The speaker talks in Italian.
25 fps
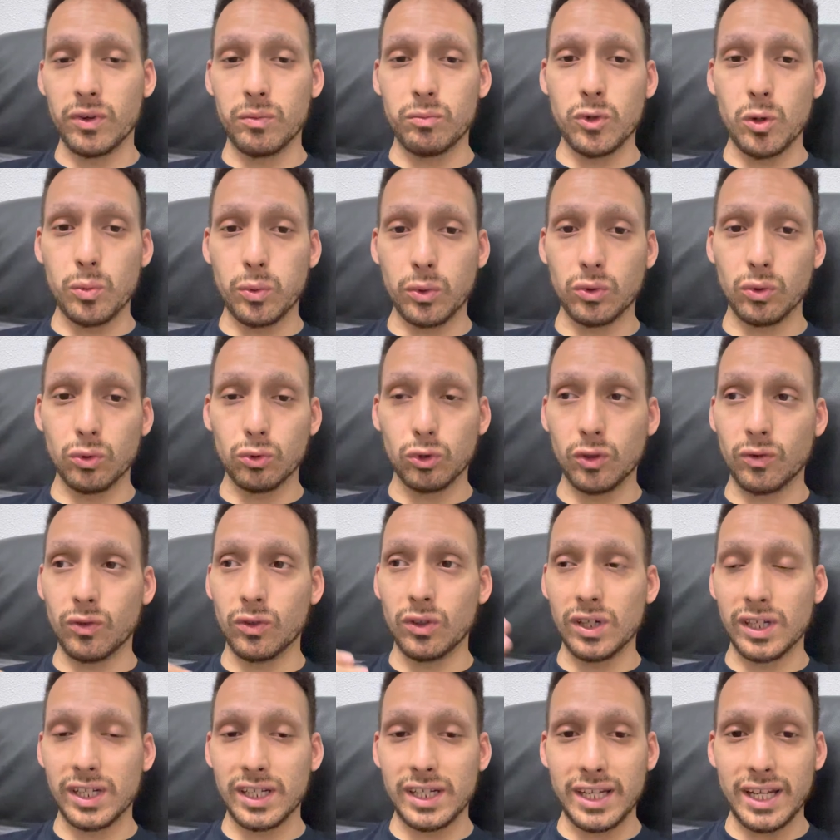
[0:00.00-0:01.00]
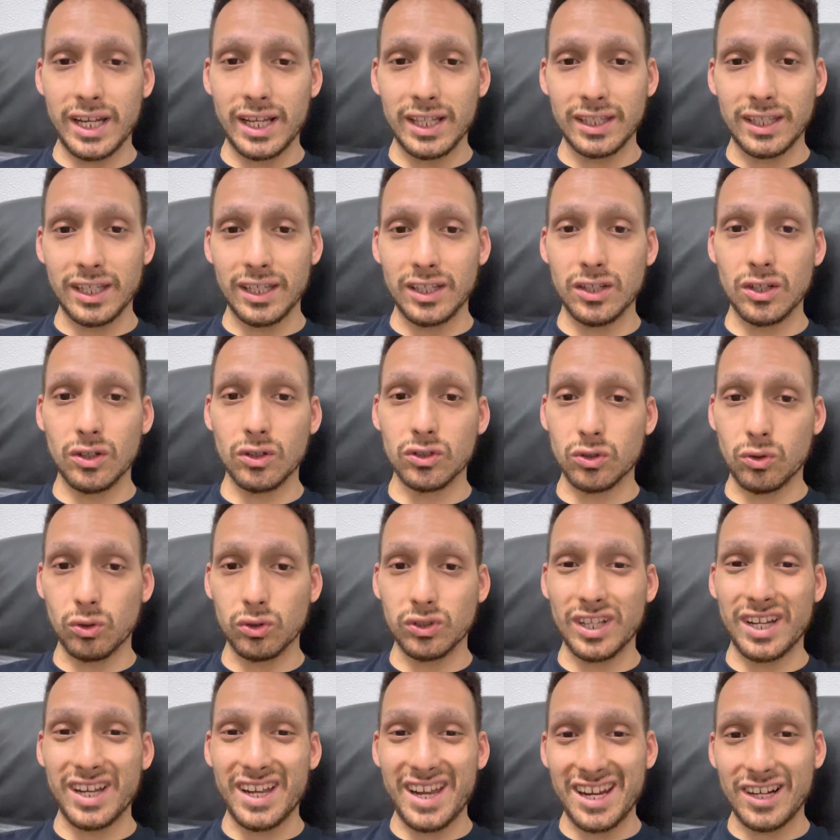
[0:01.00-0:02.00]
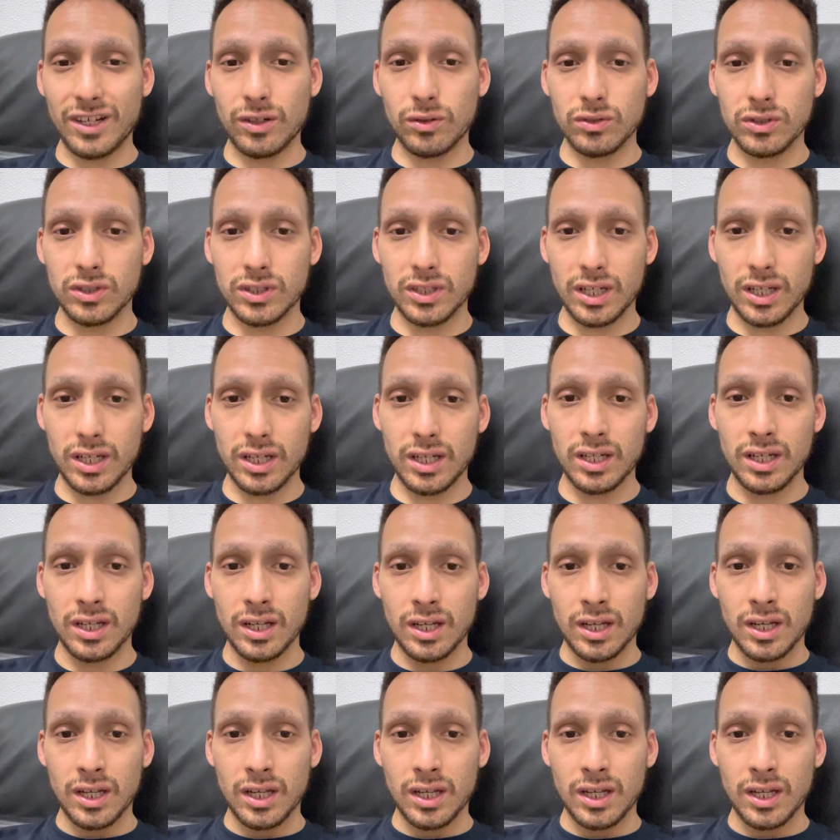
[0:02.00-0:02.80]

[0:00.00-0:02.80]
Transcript: mio prodotto al cliente e gli dico ascolta è così